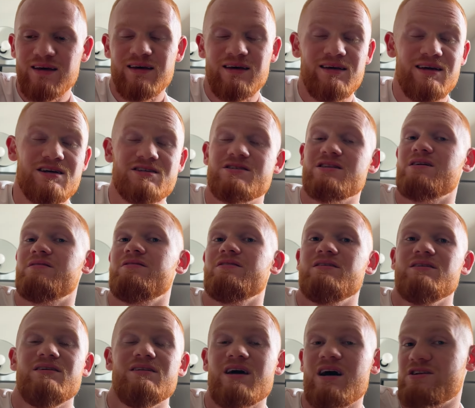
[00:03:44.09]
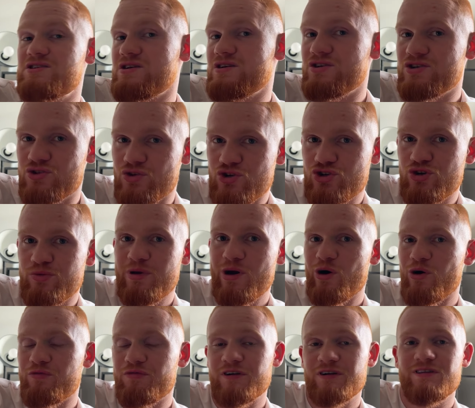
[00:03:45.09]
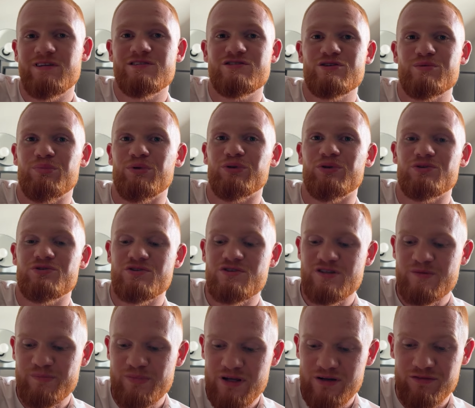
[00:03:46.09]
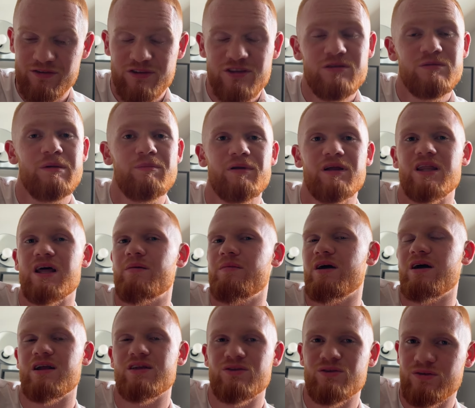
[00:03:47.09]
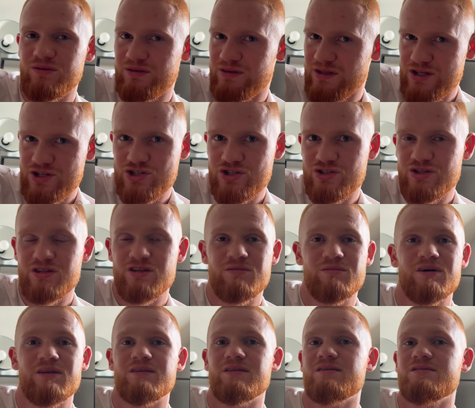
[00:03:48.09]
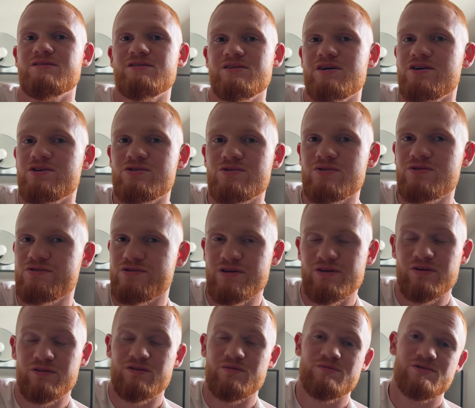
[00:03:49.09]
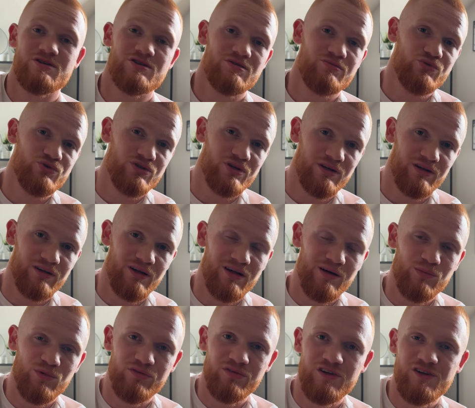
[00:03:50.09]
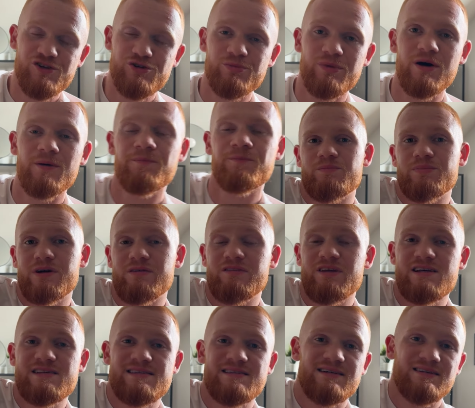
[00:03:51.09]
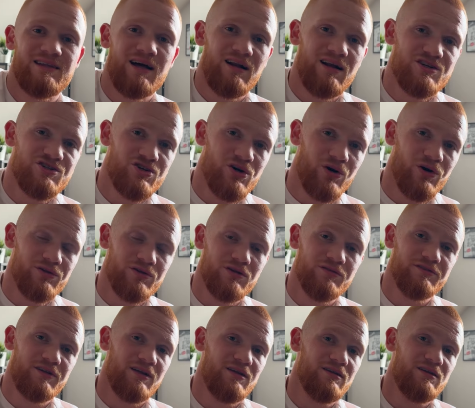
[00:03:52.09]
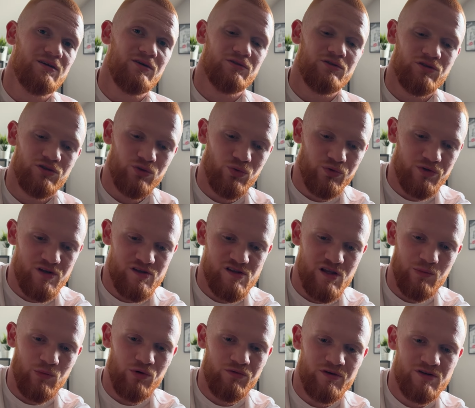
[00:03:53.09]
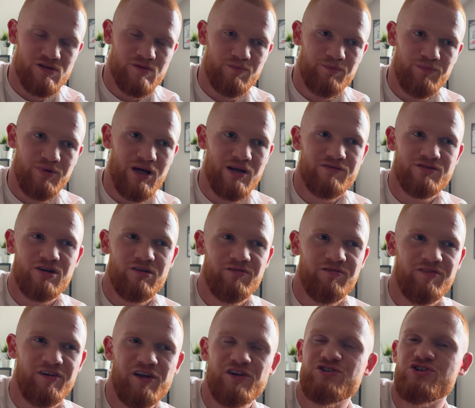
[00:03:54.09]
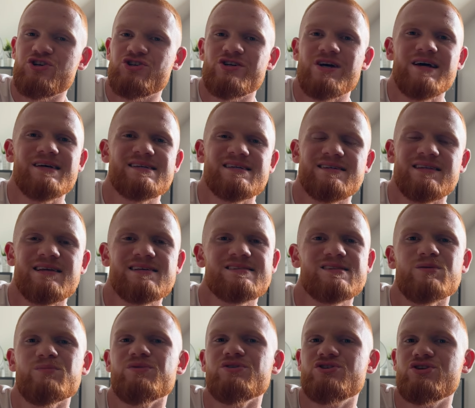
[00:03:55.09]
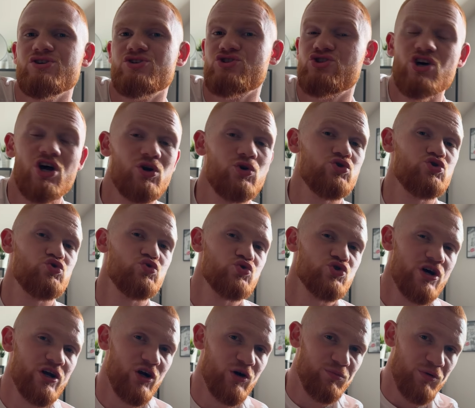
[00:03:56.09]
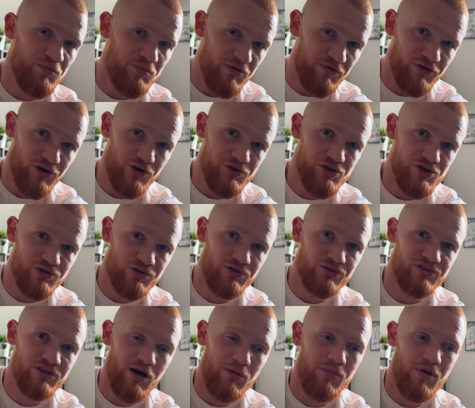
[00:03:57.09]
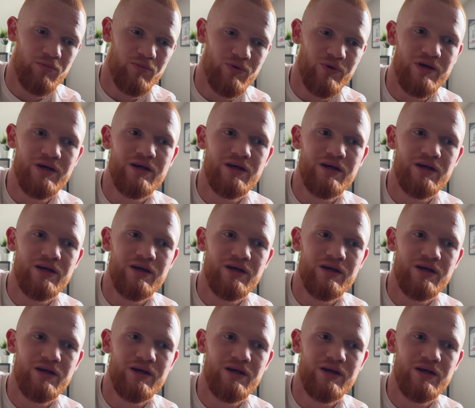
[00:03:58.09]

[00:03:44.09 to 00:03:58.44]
i jeszcze nawet inaczej niż to się miało faktycznie potoczyć z pierwotnymi planami, ale to też nie temat na dzisiejszy odcinek, o tym zresztą już na kanale mówiliśmy. Prawda jest taka, że Orton wtedy tego tytułu nie zdobył, więc pierwsza większa szansa na zdobycie czegoś dużego po powrocie do WWE